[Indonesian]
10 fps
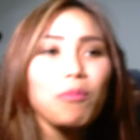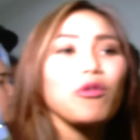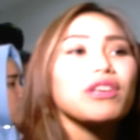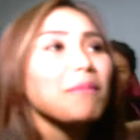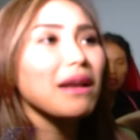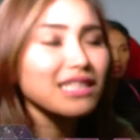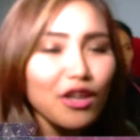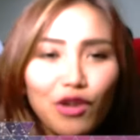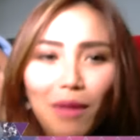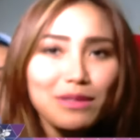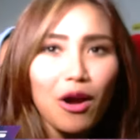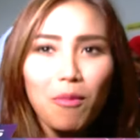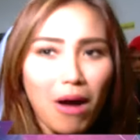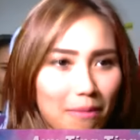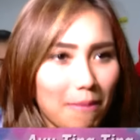uyang pak saya udah gak bisa
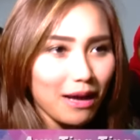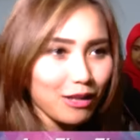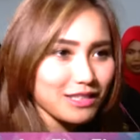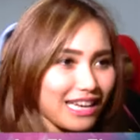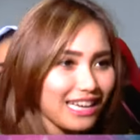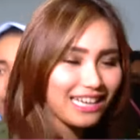ngomong apa-apa eh, eh,